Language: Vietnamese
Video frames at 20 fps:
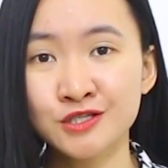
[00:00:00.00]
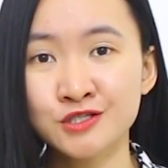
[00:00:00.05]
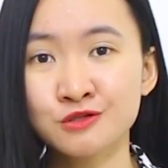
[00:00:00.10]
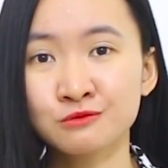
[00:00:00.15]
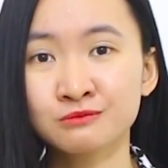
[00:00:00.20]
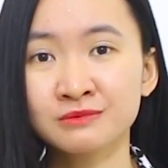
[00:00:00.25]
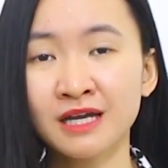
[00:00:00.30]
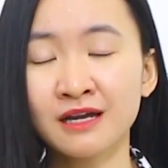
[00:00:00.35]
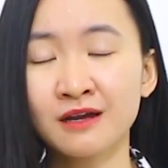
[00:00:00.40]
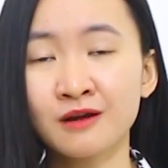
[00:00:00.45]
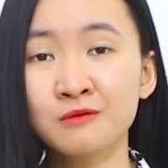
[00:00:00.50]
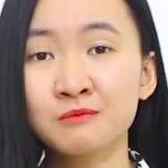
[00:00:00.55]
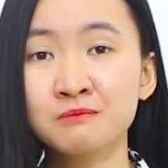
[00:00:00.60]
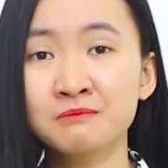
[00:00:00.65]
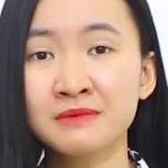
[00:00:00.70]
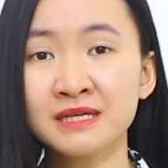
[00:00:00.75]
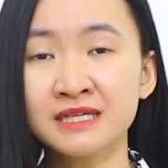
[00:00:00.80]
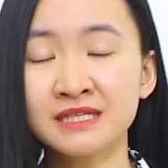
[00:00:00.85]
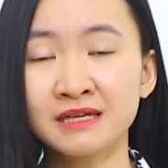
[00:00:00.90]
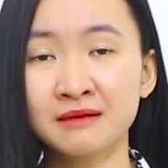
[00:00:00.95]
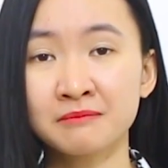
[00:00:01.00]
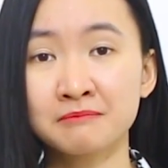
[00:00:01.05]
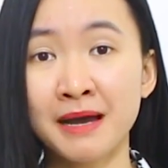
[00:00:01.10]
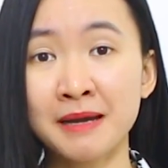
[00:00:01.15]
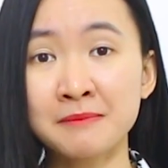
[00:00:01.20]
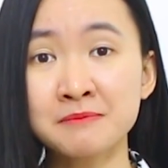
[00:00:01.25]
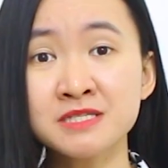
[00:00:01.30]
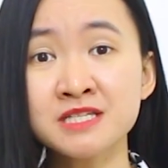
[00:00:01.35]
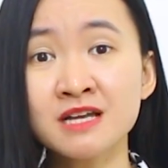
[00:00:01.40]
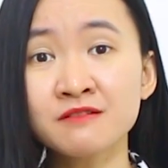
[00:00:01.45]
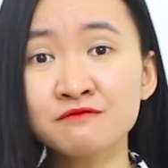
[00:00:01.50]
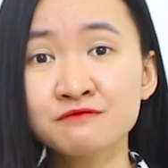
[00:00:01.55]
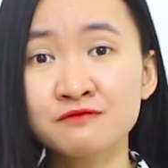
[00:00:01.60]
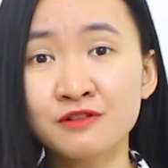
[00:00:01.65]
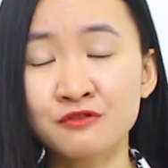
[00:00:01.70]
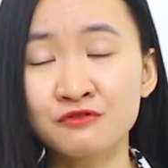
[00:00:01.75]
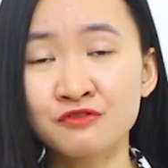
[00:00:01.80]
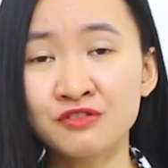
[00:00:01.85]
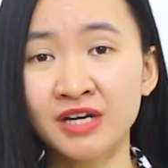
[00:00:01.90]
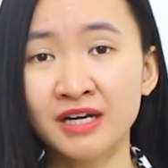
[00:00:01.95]
Chúng ta không bị bám chấp
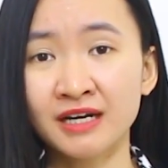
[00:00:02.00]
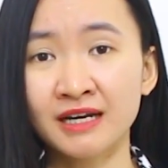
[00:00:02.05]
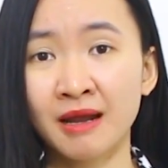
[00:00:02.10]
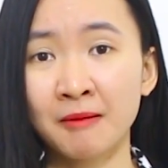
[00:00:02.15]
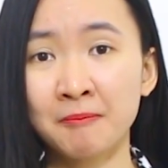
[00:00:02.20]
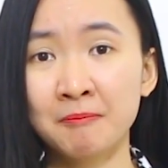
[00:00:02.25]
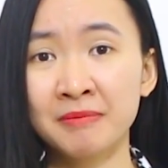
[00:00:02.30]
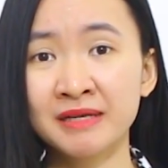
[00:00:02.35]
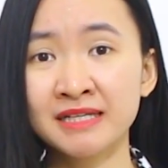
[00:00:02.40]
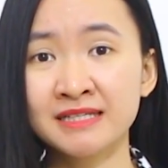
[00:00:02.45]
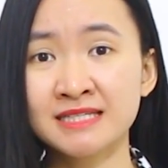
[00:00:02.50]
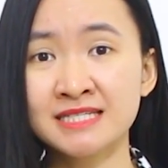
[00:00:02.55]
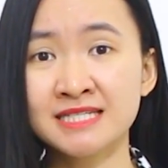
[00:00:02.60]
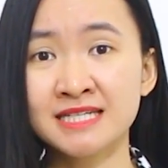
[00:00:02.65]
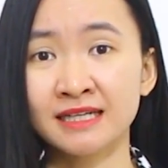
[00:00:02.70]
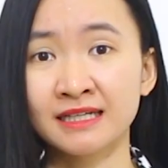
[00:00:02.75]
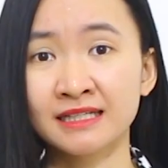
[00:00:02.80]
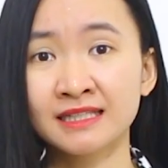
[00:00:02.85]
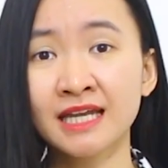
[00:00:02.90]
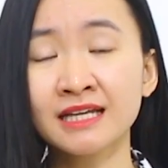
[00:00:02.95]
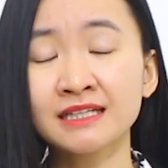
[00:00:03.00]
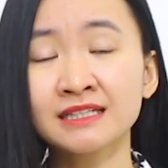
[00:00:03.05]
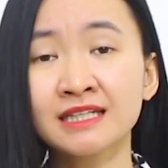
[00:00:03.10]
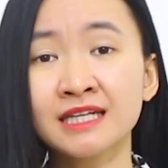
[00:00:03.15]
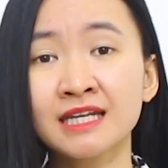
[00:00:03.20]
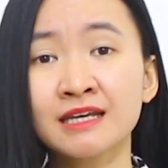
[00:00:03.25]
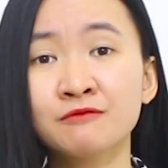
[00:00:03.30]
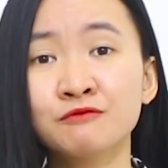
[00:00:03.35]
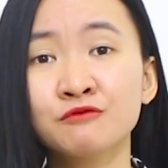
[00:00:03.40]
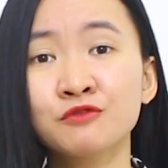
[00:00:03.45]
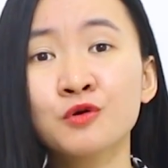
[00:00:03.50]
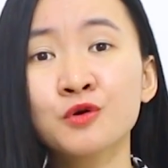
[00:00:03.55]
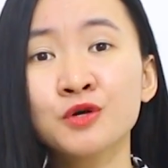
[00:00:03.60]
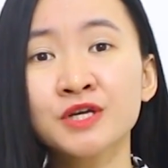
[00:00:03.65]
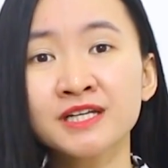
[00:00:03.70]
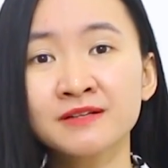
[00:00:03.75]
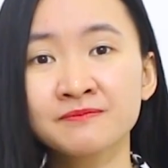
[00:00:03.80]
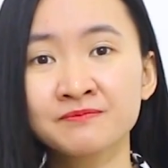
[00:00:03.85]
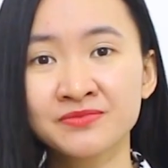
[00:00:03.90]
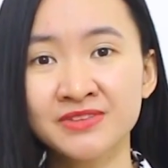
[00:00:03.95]
vào việc là mình chỉ thích niềm
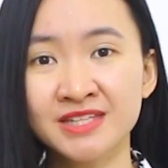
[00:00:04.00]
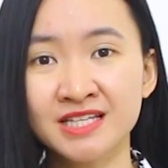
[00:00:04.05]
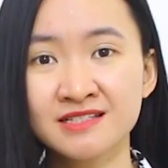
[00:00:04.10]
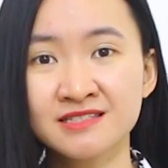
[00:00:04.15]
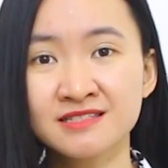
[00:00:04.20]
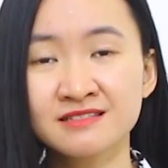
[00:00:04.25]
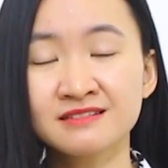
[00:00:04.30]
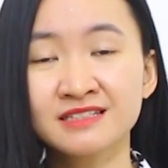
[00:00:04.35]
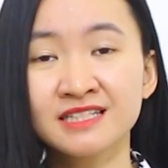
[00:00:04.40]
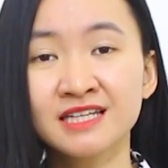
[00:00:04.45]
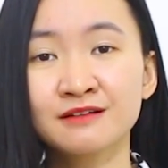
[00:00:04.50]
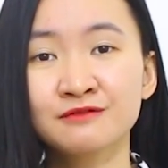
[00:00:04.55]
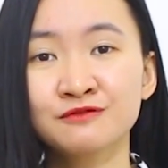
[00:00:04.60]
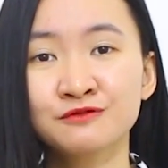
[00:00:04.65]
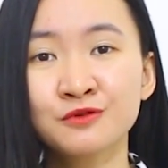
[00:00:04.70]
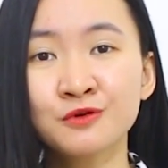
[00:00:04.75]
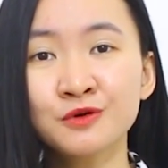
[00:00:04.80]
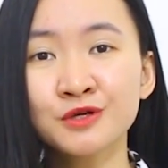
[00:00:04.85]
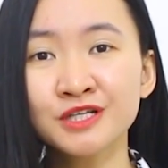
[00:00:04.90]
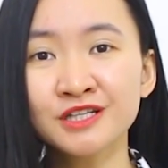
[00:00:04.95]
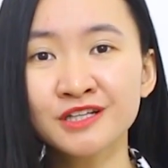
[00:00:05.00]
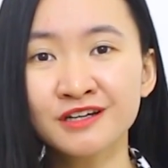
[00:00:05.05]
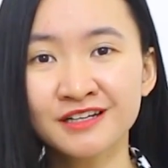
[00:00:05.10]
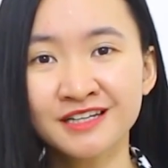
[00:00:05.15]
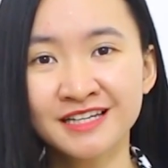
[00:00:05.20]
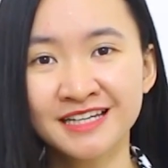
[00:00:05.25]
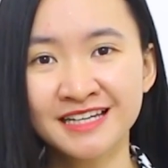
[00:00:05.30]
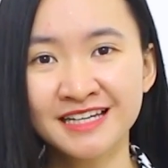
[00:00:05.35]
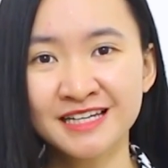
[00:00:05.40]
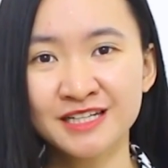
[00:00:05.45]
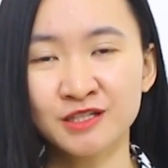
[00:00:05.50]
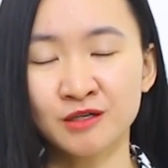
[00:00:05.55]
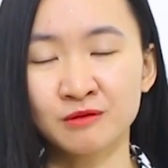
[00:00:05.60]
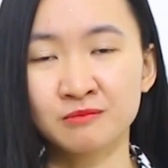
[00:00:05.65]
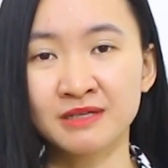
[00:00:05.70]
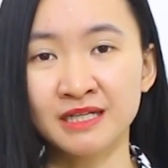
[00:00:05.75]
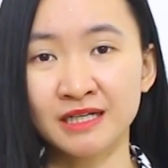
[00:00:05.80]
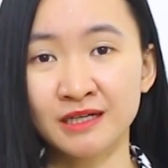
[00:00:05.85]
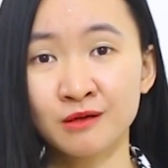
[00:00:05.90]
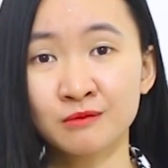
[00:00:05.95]
vui, sự kiện vui thôi,
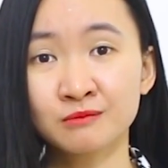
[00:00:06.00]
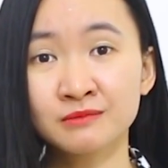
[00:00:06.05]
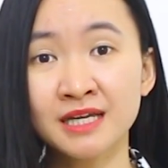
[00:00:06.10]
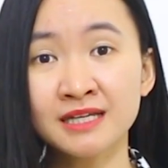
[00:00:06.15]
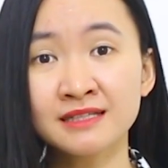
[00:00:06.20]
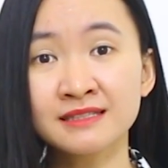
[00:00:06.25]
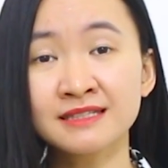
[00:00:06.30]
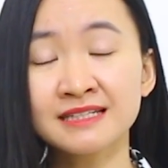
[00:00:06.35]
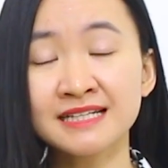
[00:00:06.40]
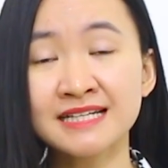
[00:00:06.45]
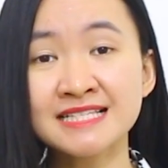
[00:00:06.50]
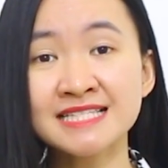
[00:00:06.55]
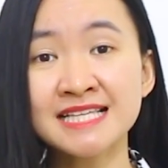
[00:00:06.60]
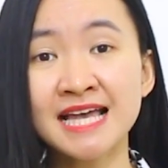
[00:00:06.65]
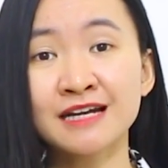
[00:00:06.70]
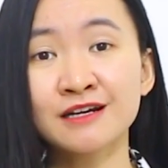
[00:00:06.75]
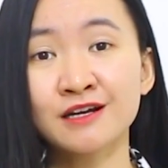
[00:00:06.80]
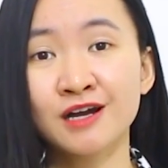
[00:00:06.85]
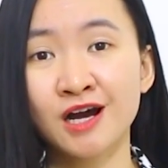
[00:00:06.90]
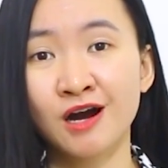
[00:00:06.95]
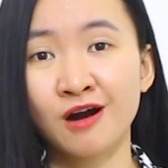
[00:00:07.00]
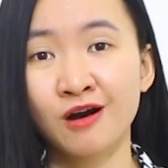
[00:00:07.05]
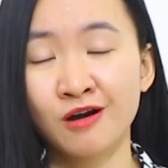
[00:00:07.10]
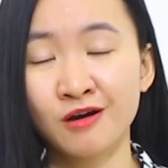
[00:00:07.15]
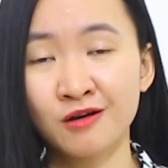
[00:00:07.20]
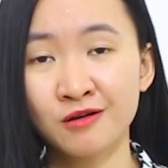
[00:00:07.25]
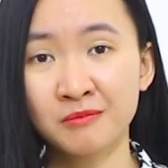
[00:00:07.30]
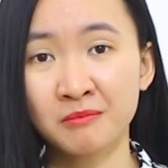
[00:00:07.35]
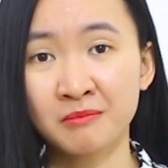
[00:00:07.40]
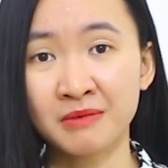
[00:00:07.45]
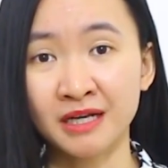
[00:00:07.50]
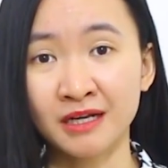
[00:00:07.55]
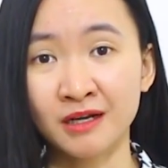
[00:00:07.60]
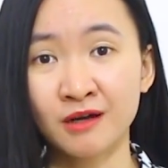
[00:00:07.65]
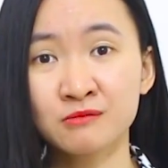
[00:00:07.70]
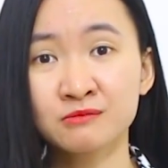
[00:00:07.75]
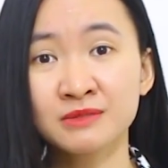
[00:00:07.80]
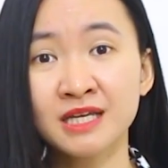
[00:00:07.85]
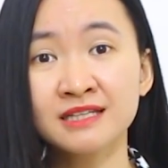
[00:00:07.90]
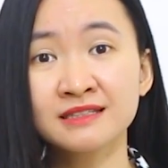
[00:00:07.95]
còn mình không thích những cái gian khó, mình
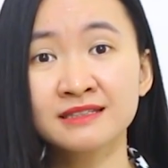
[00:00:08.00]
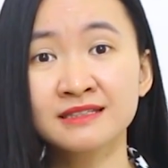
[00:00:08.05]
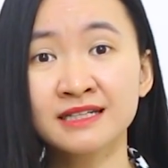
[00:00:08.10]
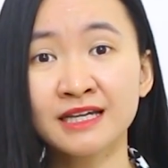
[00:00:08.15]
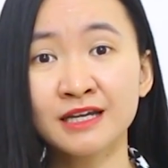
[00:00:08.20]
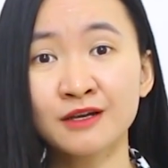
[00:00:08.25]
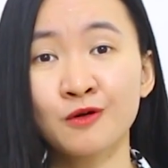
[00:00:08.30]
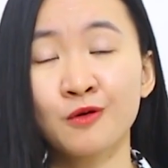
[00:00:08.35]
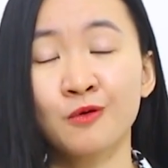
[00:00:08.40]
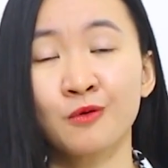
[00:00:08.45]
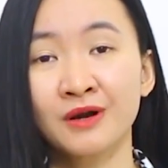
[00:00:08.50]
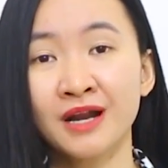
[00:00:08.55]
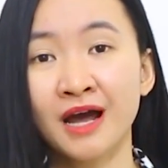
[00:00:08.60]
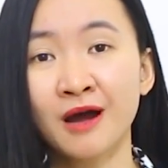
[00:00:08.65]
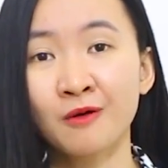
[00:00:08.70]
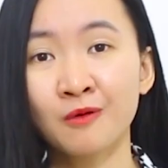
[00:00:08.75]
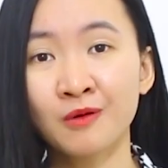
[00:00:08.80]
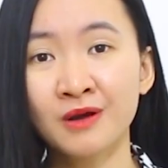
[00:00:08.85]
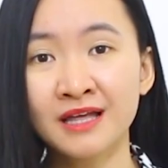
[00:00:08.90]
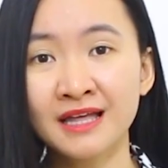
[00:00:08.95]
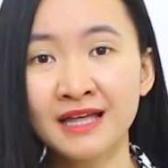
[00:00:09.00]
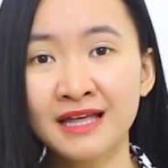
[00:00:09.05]
không thích những cái khổ đau.